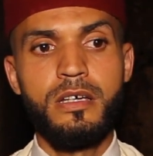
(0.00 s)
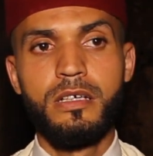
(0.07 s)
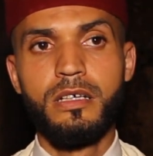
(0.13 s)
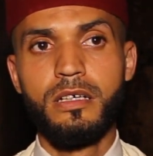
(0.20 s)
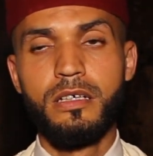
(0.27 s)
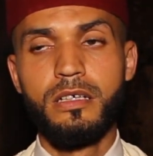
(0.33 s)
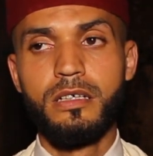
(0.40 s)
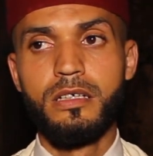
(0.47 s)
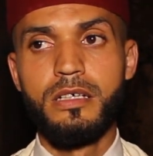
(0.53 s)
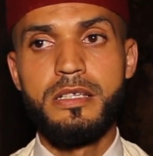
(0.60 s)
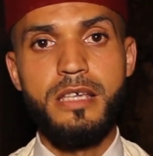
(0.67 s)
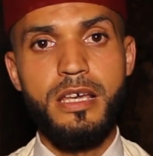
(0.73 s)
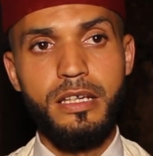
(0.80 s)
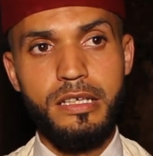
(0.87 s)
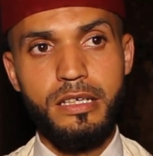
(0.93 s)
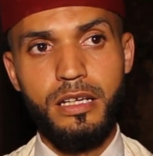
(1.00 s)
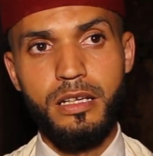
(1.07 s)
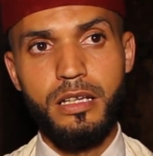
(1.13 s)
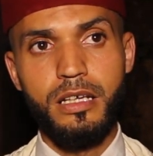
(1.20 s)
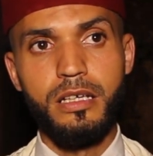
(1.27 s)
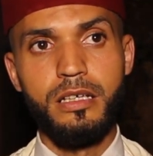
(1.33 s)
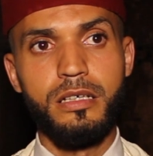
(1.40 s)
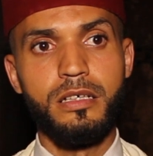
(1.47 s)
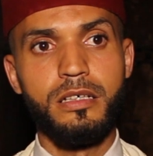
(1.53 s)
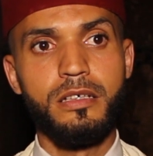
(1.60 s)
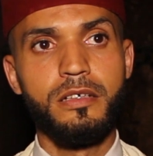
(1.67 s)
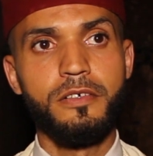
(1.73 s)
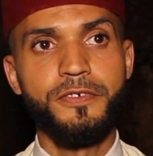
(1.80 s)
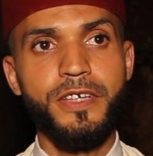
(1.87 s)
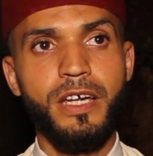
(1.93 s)
آه، ثانيا آه،
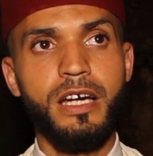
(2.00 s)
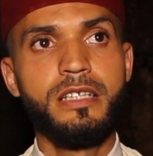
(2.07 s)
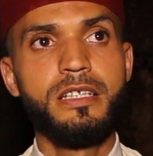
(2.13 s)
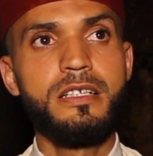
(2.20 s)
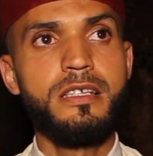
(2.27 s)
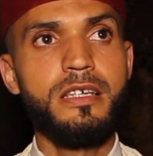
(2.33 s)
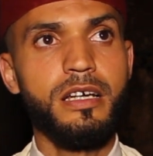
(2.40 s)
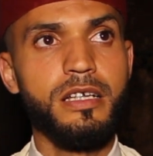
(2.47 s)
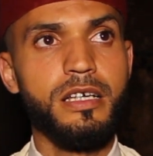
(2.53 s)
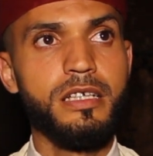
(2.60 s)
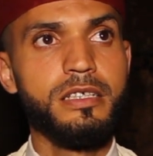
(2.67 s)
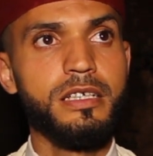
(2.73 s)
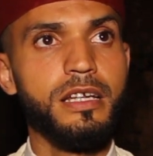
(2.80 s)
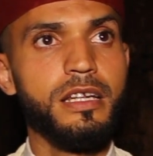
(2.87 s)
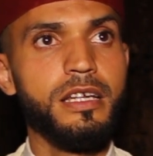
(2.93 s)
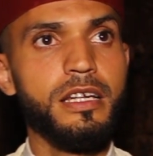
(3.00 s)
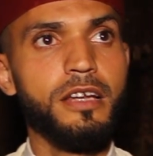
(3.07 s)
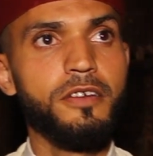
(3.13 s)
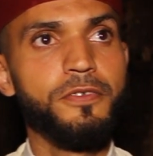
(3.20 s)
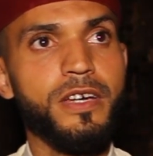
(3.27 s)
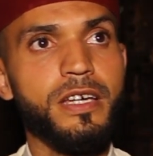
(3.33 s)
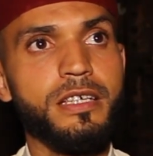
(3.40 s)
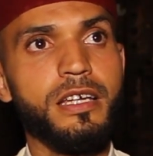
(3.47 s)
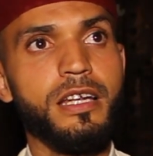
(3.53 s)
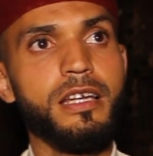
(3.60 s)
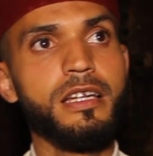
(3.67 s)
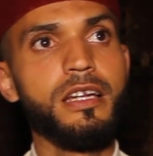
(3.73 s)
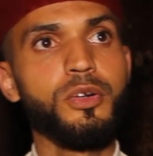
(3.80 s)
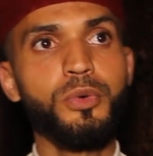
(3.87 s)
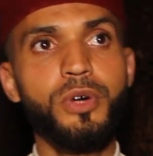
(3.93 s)
آه، في حديثي عن هذه الليله فهي
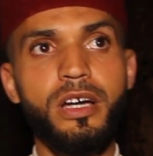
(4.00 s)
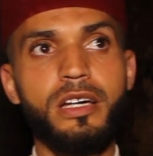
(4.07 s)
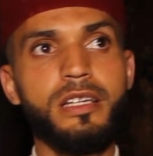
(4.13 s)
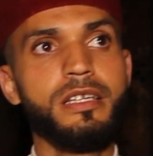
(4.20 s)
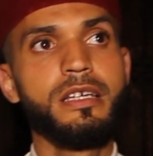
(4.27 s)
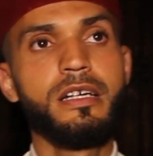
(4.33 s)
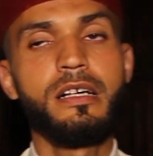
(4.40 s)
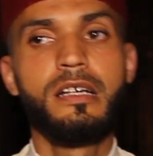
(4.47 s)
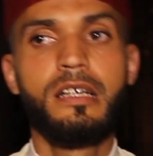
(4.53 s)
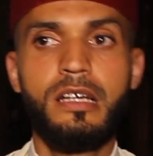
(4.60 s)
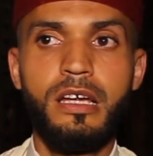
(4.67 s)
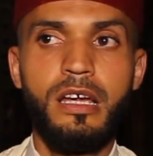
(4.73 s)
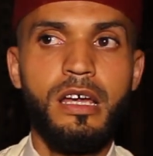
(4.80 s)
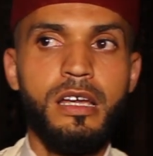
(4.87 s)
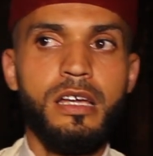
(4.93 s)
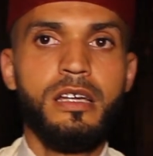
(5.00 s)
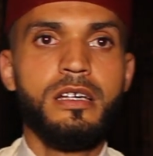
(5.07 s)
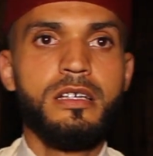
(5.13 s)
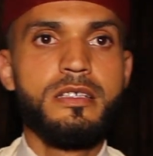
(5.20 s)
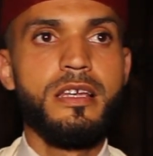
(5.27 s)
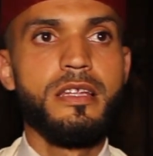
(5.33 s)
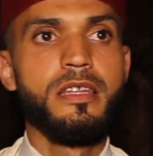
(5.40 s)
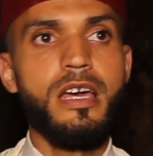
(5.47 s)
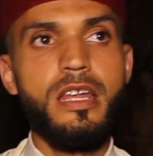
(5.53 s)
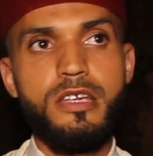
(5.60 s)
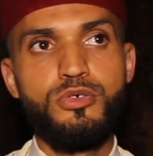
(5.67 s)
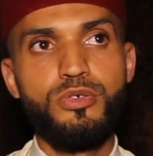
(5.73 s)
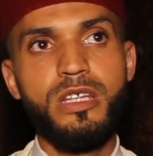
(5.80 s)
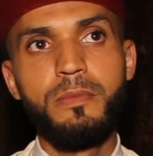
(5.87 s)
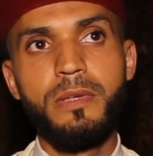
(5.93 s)
ليله روحانيه
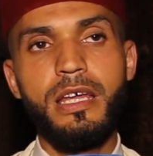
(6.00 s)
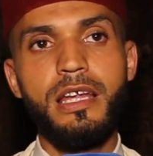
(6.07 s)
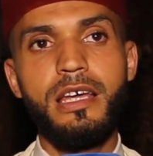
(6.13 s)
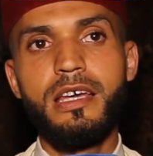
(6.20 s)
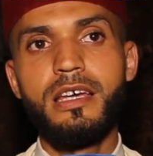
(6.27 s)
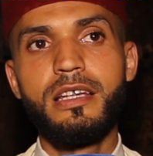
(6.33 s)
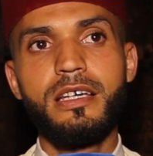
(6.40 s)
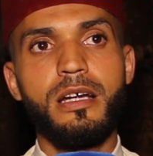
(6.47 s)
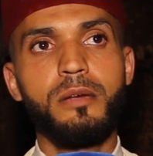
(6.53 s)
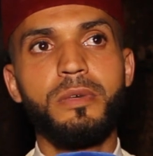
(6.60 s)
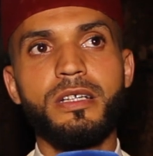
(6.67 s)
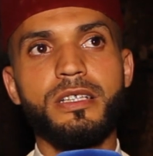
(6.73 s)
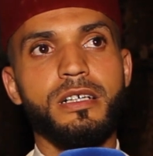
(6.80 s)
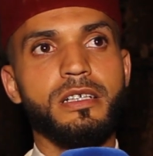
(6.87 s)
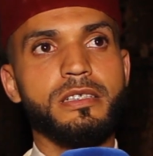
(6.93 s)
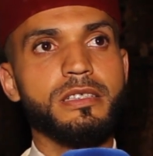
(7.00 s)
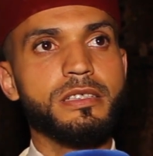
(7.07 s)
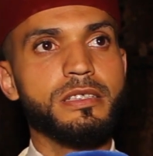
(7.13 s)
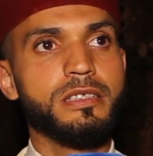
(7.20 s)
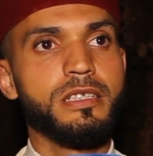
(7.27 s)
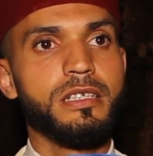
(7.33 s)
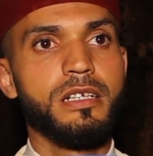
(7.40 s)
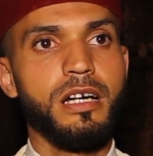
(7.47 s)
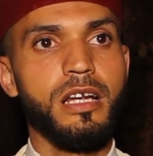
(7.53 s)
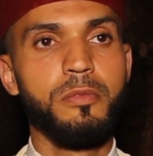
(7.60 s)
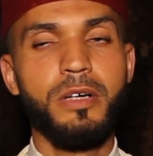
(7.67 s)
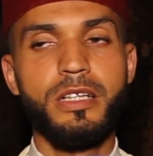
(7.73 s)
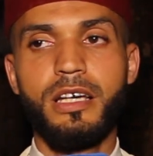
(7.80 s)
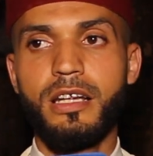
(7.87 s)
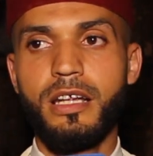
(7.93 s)
تندرج ضمن ليالي رمضان
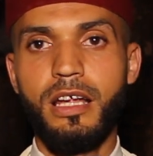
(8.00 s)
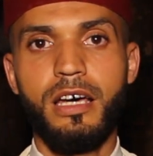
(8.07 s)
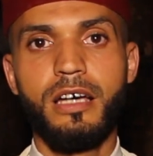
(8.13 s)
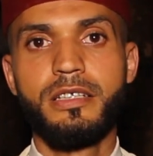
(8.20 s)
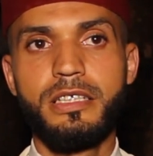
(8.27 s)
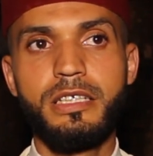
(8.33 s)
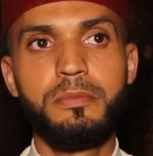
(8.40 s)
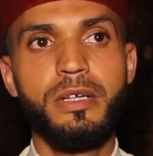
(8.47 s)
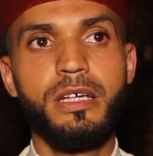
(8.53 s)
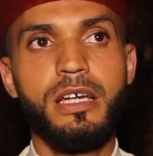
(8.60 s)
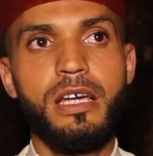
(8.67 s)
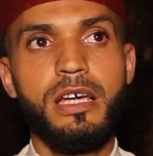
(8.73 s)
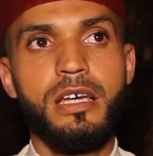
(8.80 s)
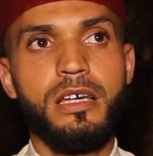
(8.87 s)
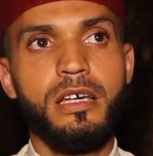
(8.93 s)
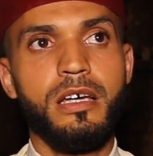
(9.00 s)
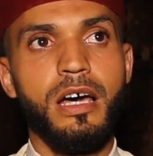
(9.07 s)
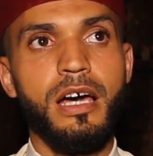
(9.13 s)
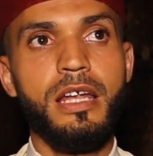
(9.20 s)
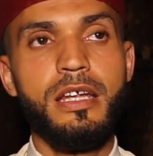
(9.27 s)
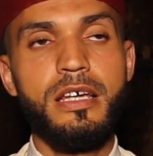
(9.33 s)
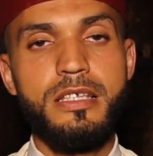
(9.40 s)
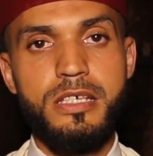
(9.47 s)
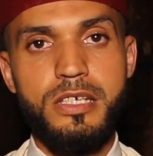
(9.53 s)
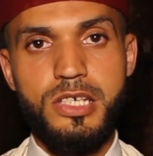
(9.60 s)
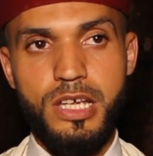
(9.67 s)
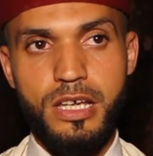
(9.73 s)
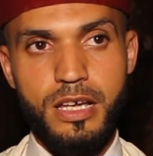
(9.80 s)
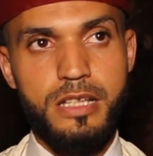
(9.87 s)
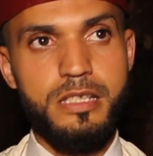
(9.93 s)
رمضان العظيم التي
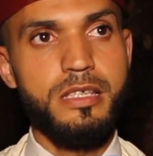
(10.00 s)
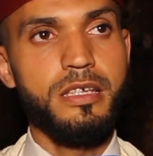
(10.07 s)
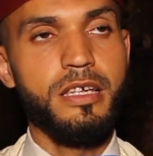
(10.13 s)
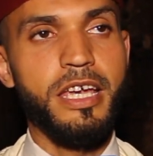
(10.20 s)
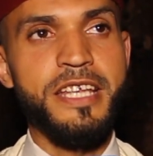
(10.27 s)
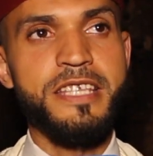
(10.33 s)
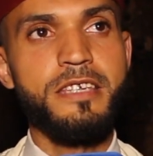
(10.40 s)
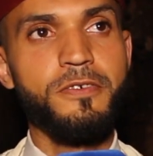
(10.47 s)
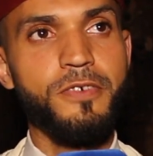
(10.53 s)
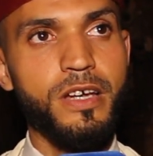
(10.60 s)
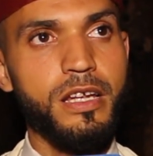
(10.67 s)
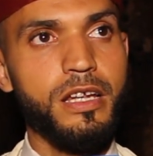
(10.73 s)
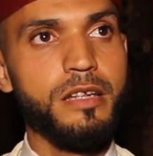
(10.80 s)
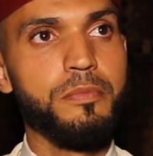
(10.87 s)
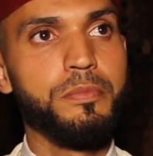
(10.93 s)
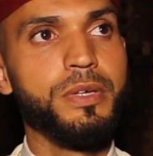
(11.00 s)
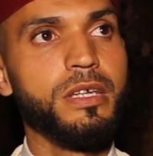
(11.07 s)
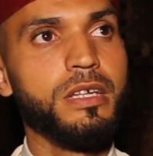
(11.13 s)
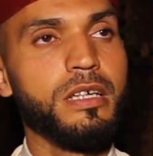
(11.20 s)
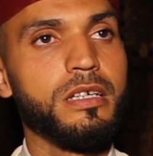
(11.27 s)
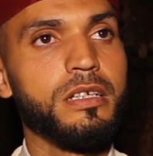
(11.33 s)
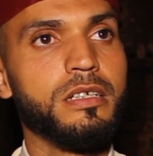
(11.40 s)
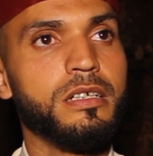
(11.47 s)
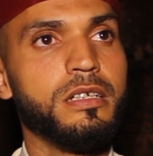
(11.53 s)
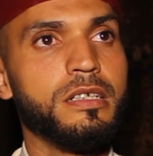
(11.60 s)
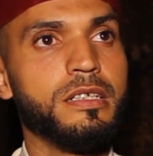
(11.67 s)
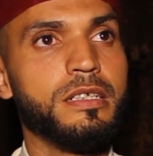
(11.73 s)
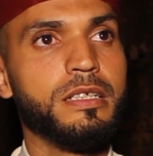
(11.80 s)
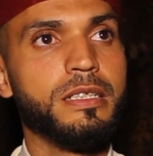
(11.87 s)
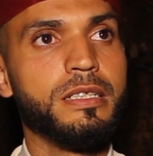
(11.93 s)
جاءت احتفالا
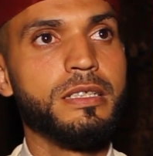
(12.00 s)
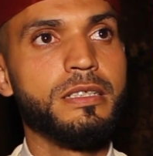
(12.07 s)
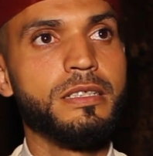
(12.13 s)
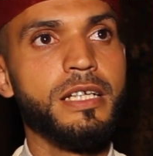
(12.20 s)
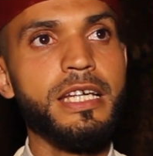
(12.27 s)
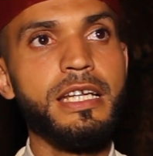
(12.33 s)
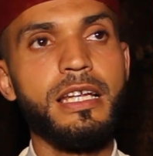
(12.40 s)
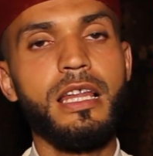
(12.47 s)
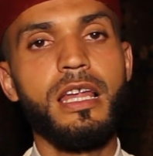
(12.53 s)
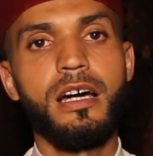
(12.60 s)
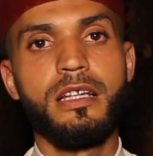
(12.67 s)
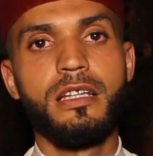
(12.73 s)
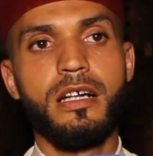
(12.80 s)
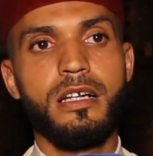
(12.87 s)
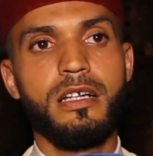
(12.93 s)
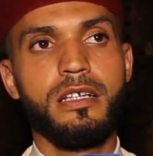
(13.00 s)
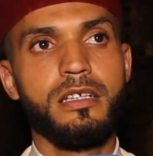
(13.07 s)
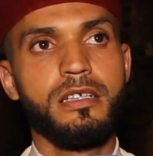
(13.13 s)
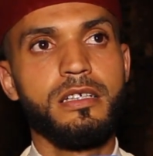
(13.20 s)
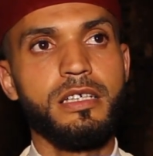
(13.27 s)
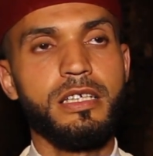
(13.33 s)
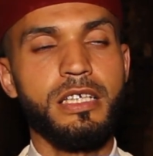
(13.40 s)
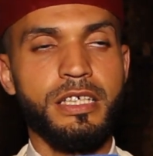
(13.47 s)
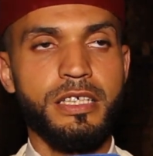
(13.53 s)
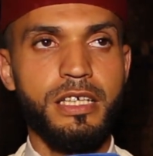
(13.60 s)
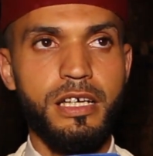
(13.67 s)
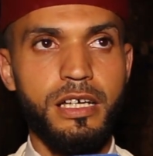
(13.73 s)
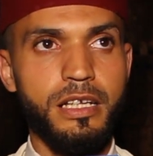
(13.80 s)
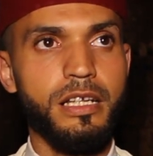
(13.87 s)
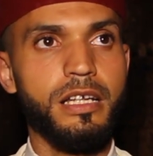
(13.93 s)
بليلة آه، القدر
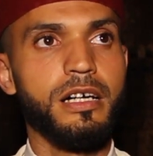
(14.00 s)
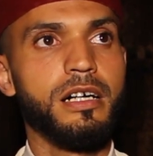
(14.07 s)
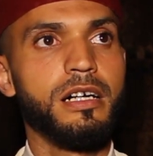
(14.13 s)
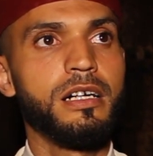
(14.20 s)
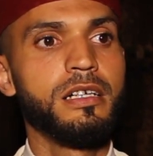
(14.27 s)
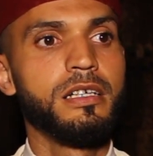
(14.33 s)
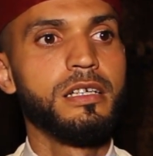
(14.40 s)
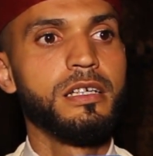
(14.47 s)
إحياء لها